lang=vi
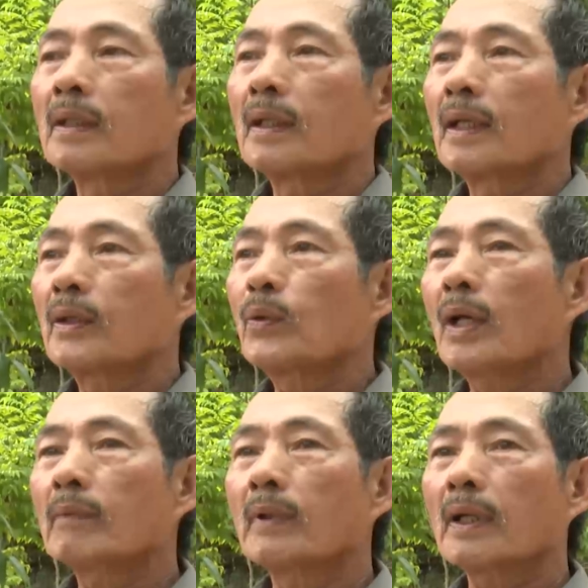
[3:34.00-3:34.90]
À, chú
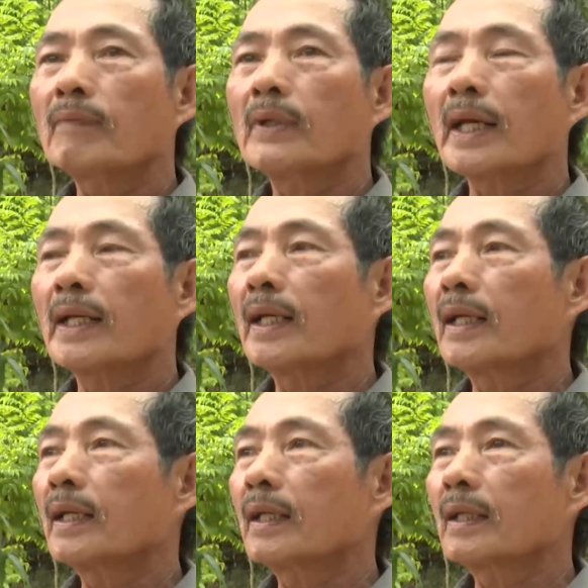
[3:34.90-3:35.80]
lần cái vườn này
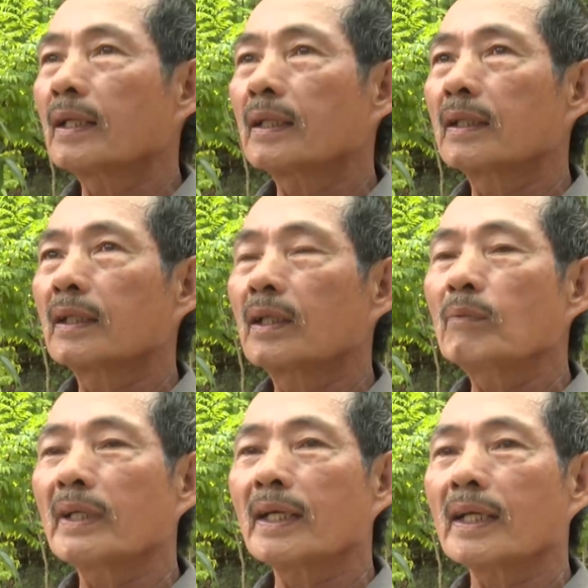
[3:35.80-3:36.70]
là
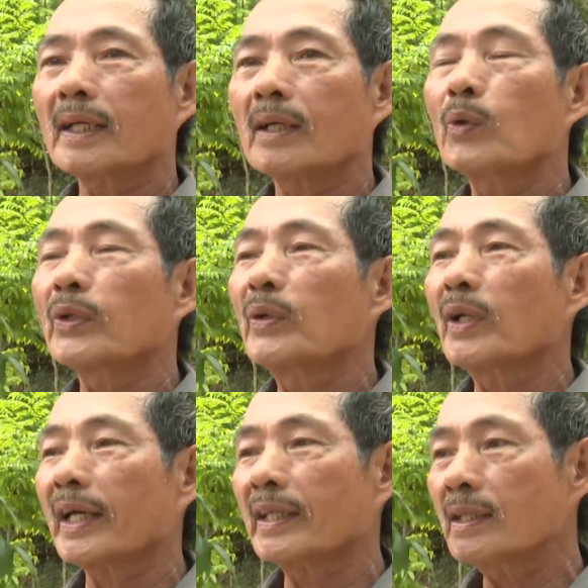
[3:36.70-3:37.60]
đúng là, là cây hồ tiêu
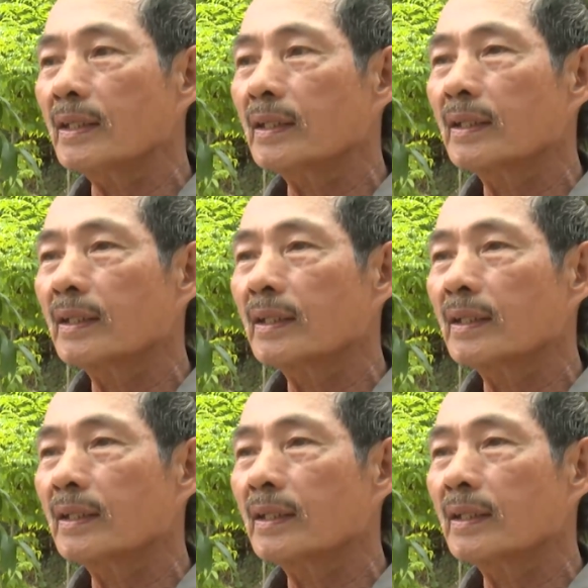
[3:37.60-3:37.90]
là cây chính